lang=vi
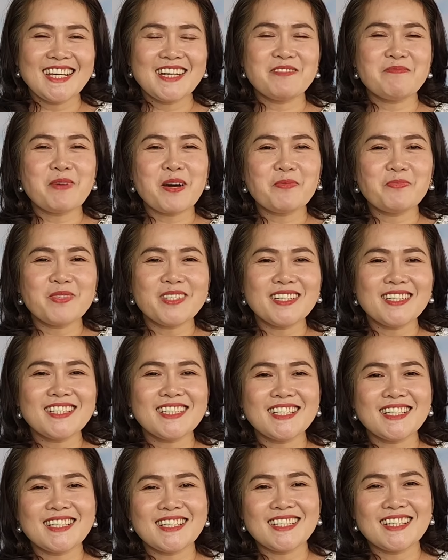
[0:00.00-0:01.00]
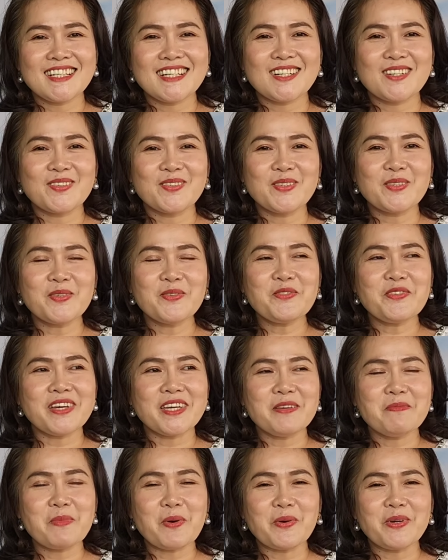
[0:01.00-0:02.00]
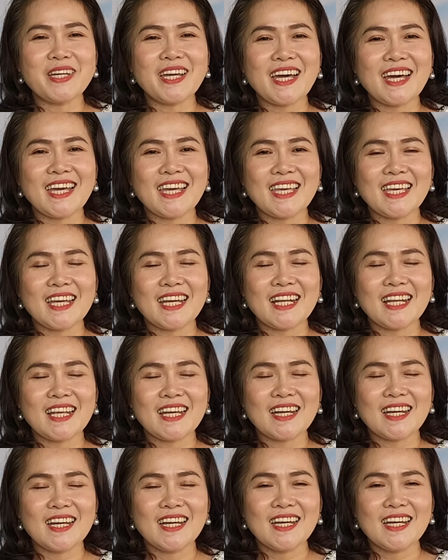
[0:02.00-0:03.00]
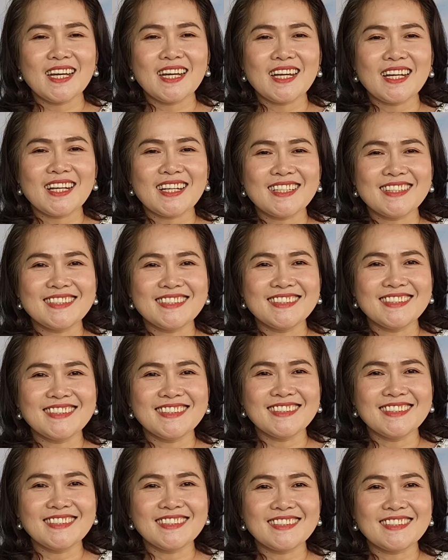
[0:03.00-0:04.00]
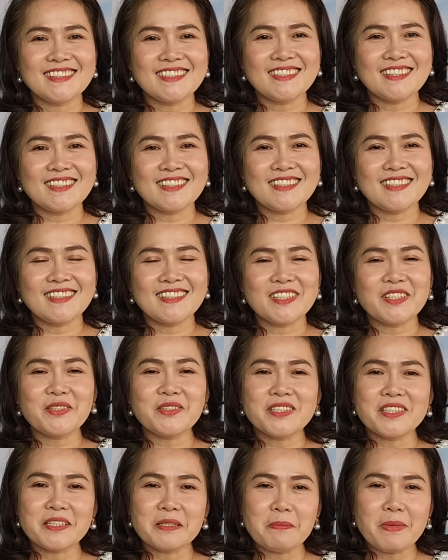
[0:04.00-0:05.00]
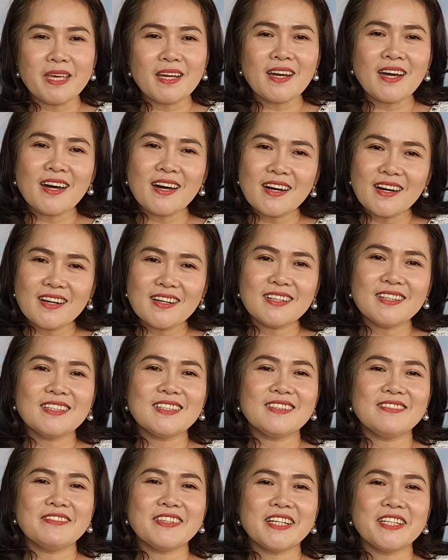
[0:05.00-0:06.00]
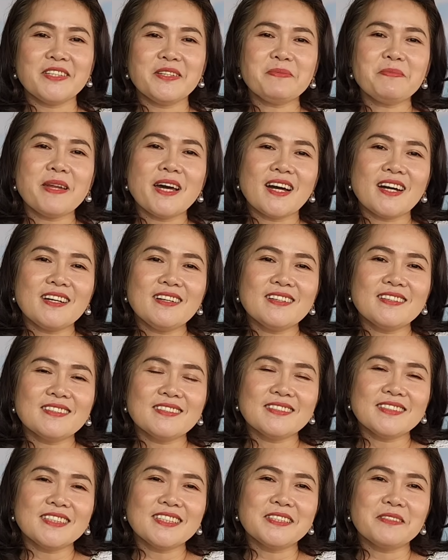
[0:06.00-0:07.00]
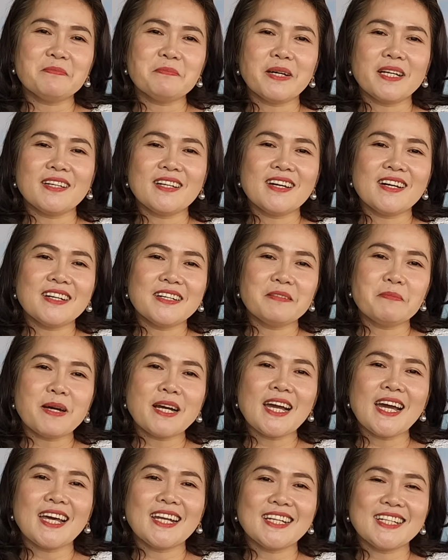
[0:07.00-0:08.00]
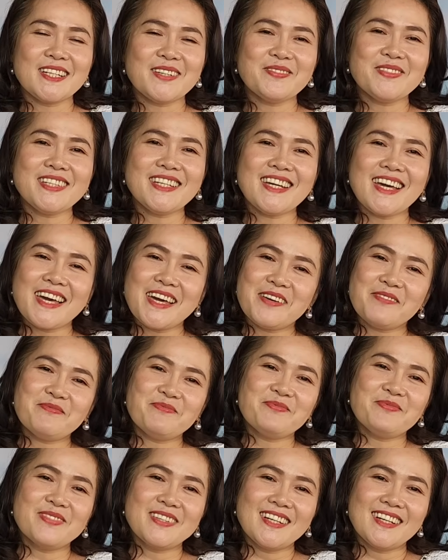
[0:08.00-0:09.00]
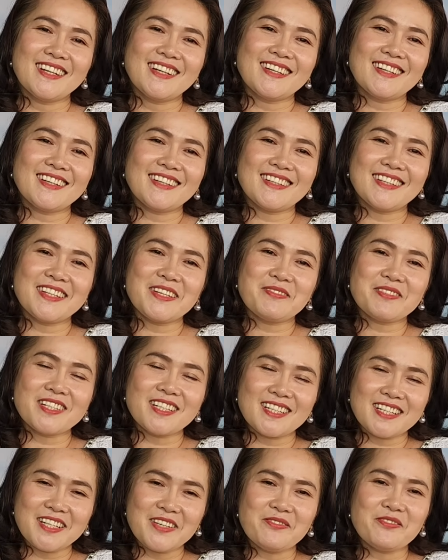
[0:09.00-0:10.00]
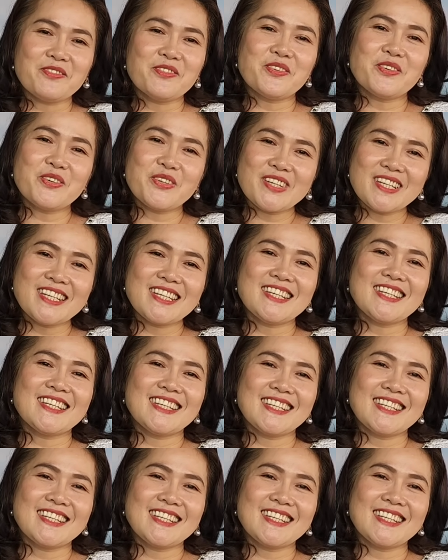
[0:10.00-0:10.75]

mong chương trình à, của Tuấn Vĩ mỗi ngày à, là à, được nhiều người biết hơn và giúp đỡ được những mảnh đời bất hạnh giống như em tìm được niềm vui.